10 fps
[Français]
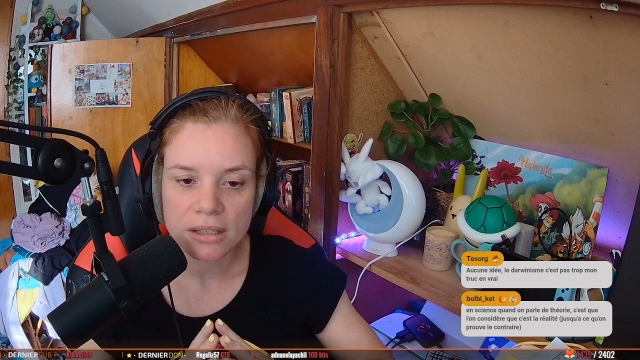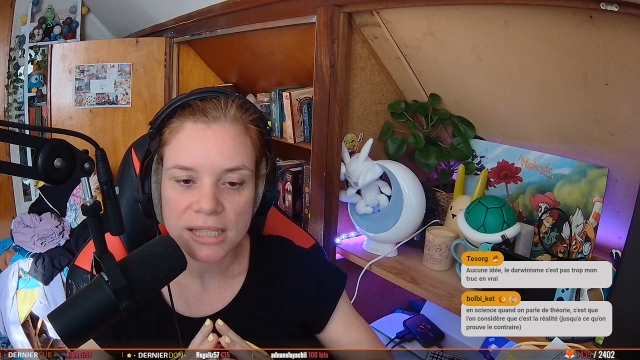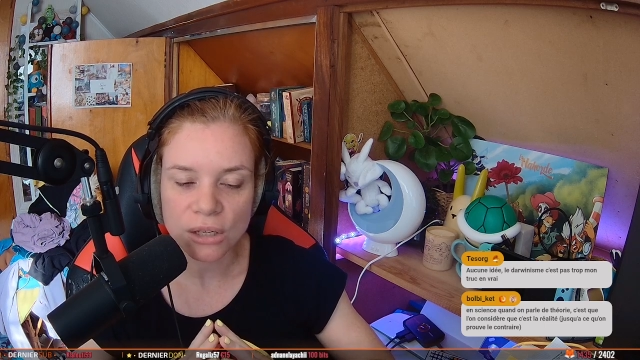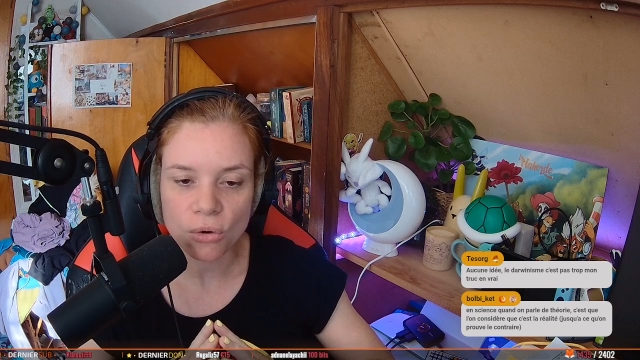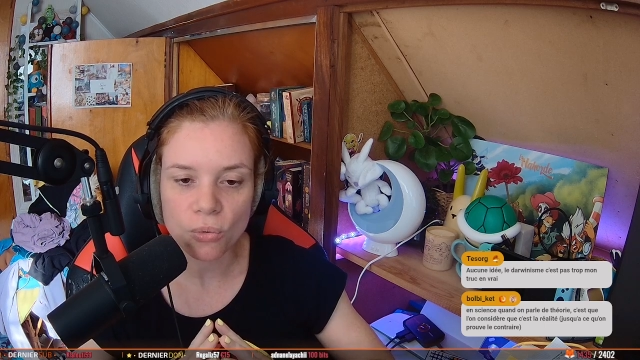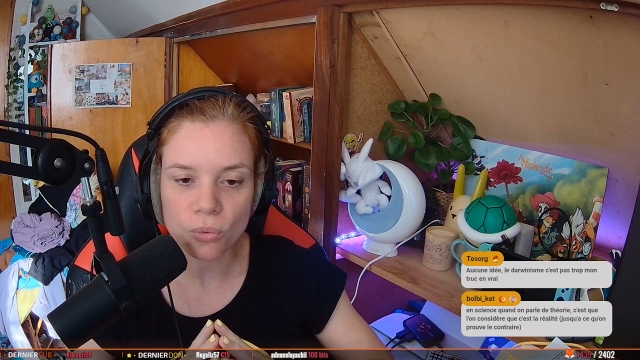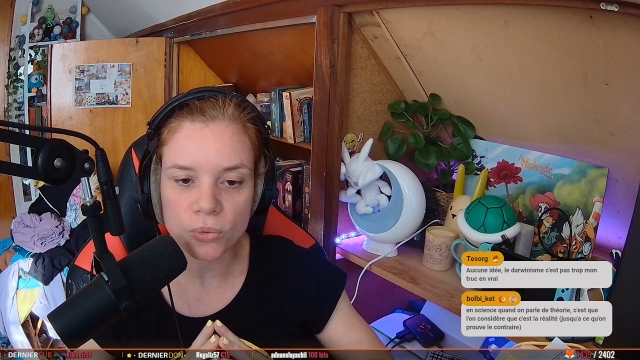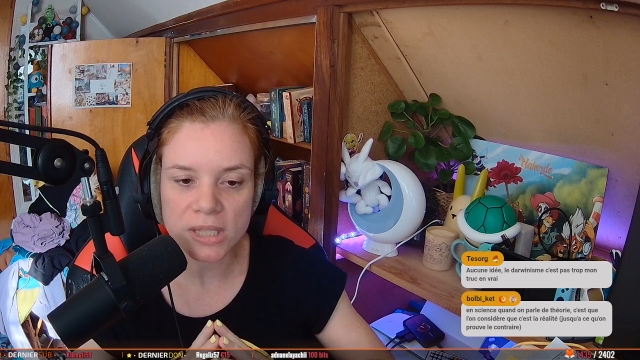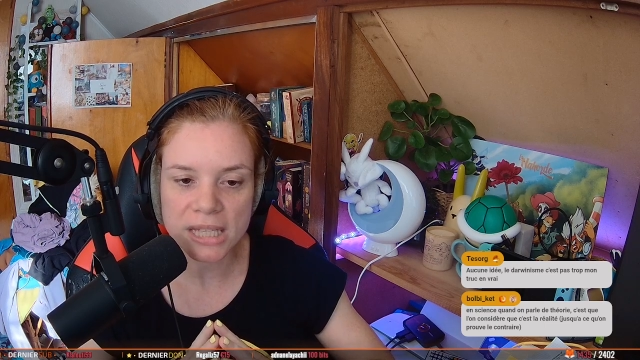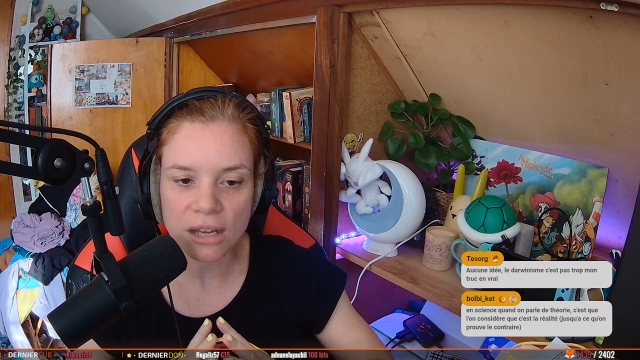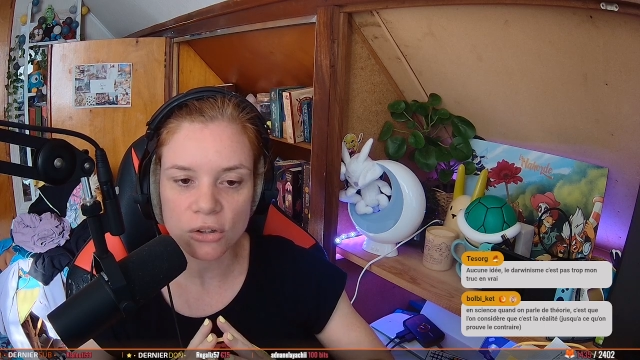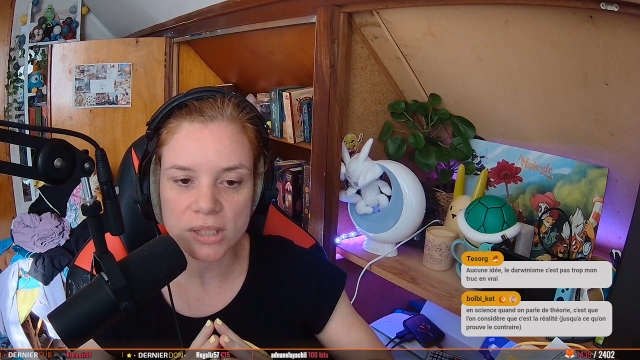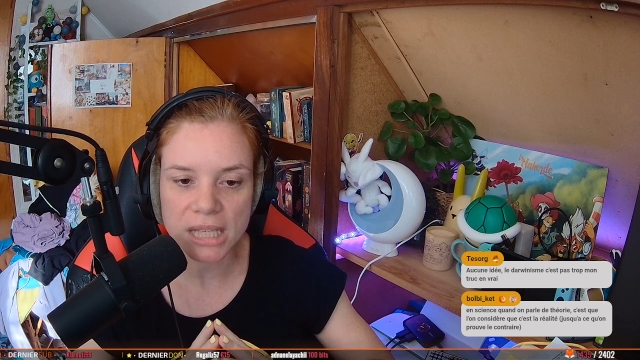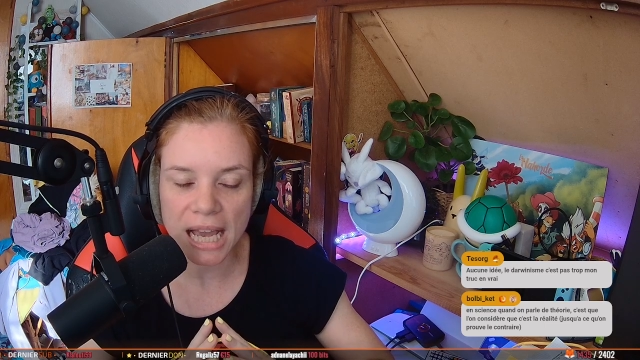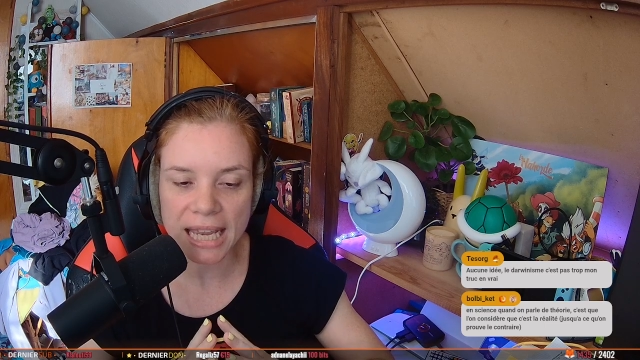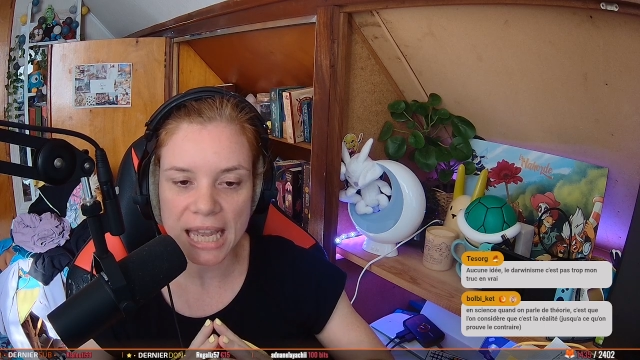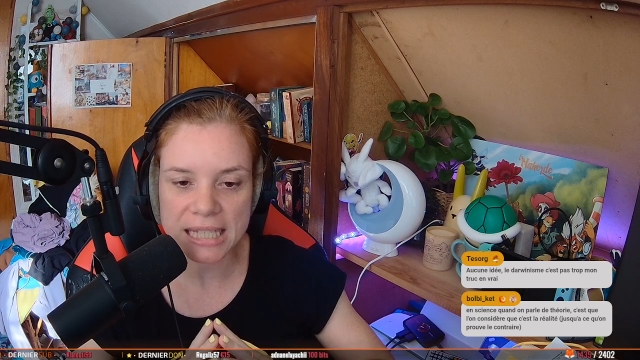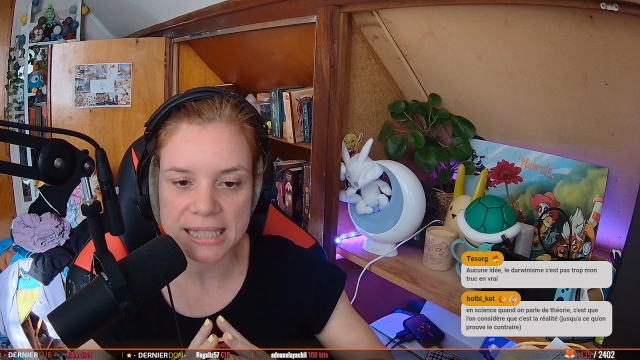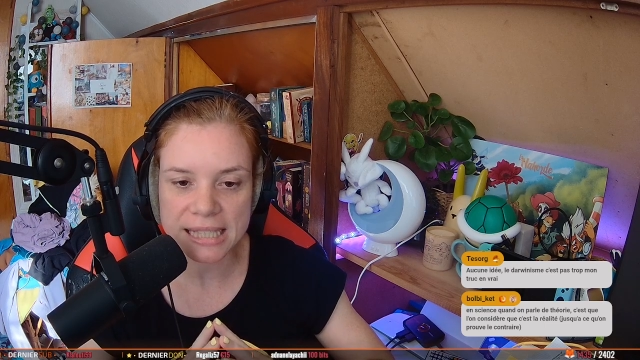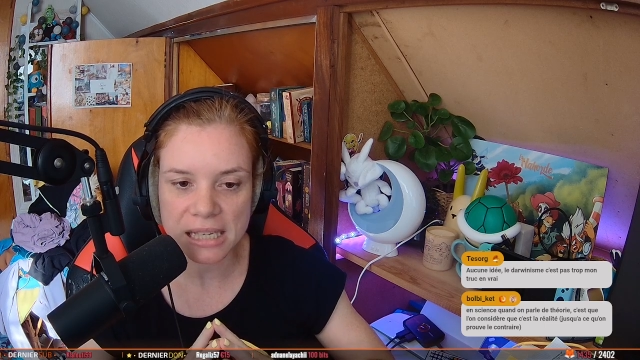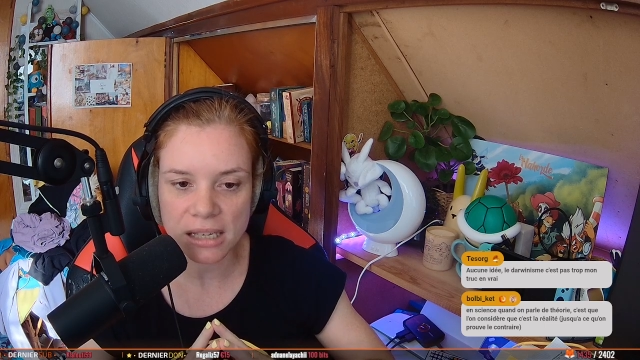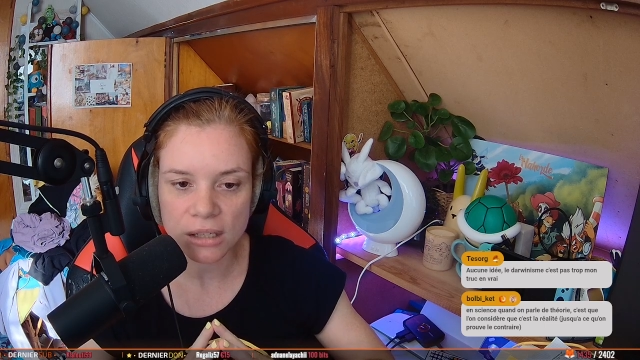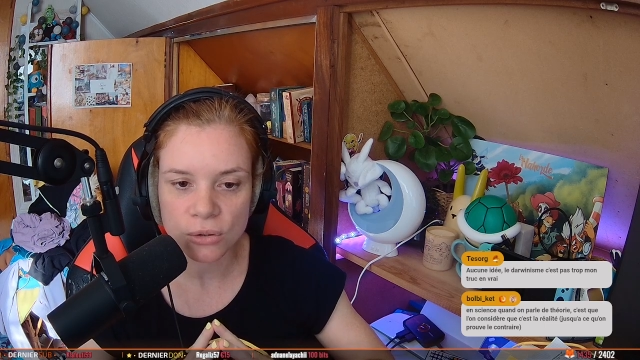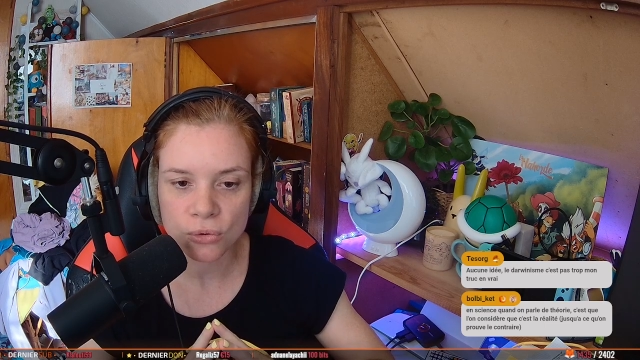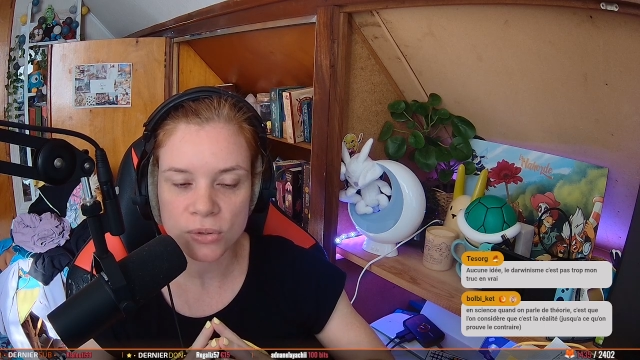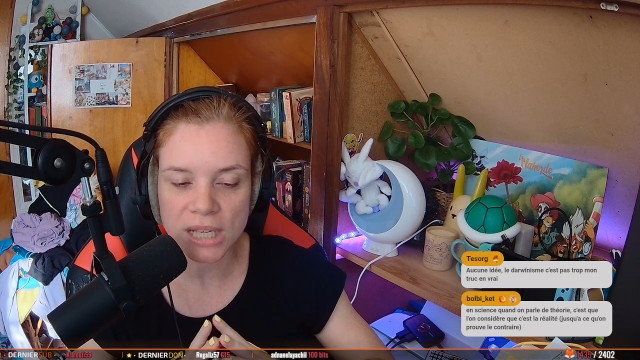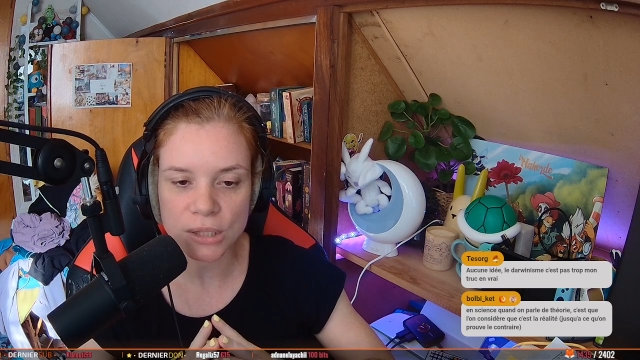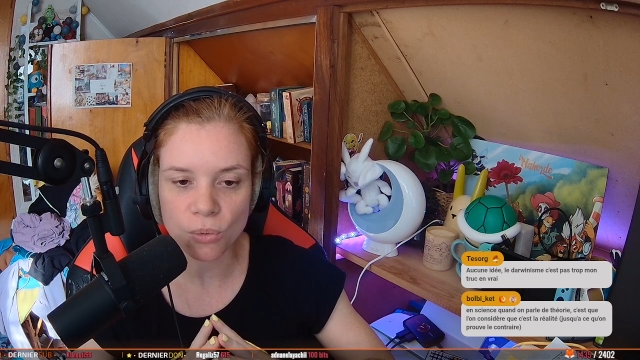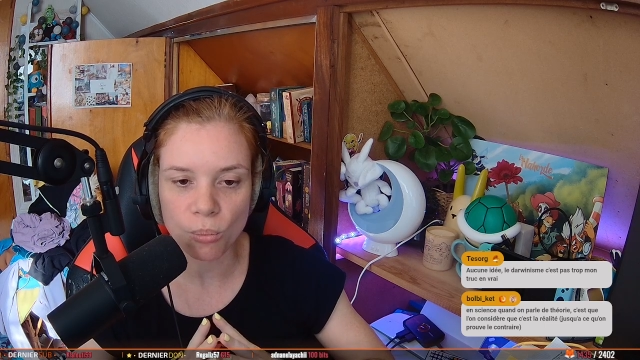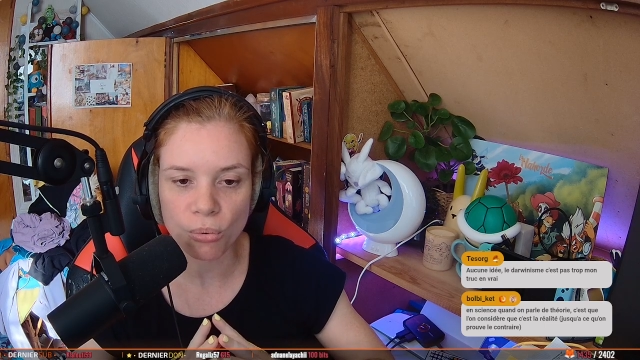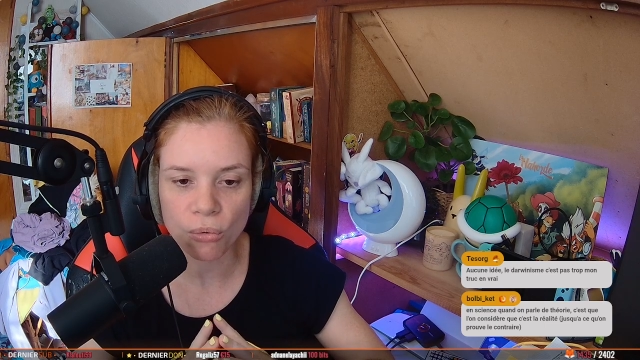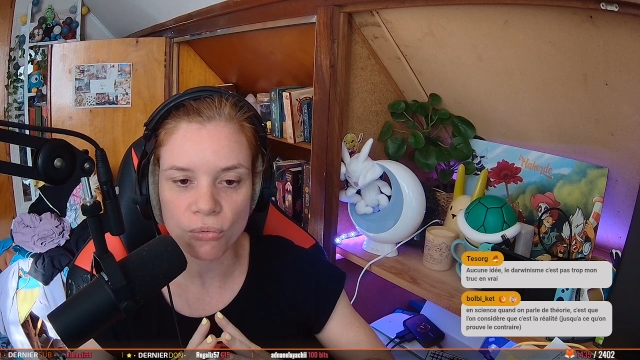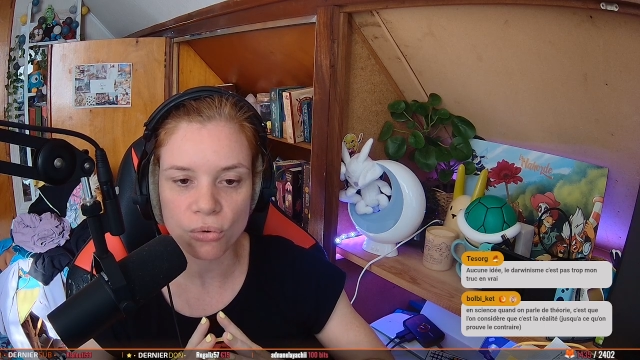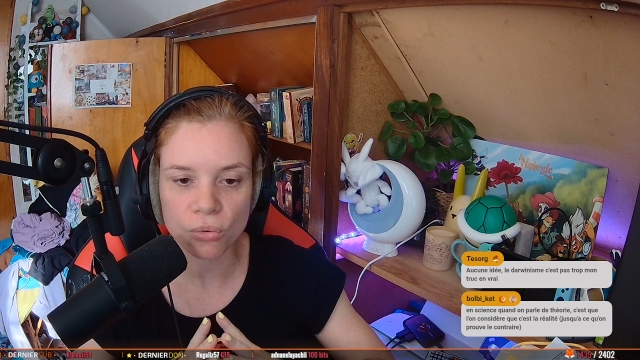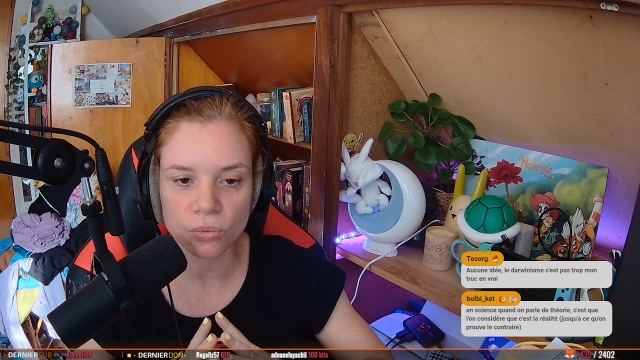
c'est que l'on considère que c'est la réalité jusqu'à ce qu'on prouve le